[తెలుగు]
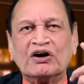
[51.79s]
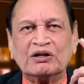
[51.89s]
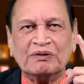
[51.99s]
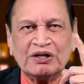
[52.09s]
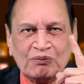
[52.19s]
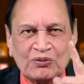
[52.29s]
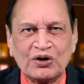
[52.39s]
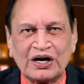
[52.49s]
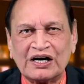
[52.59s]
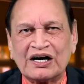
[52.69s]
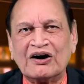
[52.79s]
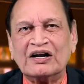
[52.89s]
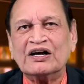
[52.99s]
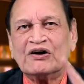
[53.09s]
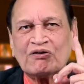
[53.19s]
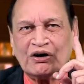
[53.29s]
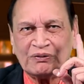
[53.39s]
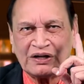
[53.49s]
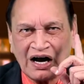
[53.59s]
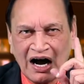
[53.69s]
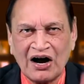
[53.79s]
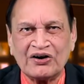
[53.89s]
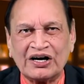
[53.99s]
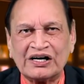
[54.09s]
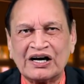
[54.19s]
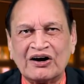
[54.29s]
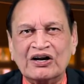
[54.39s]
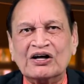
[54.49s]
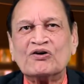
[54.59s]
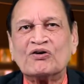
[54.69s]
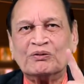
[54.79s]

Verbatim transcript: కొంతమందికి మూడు గంటలు కావాలి కొంతమందికి ఆరు గంటలు కావాలి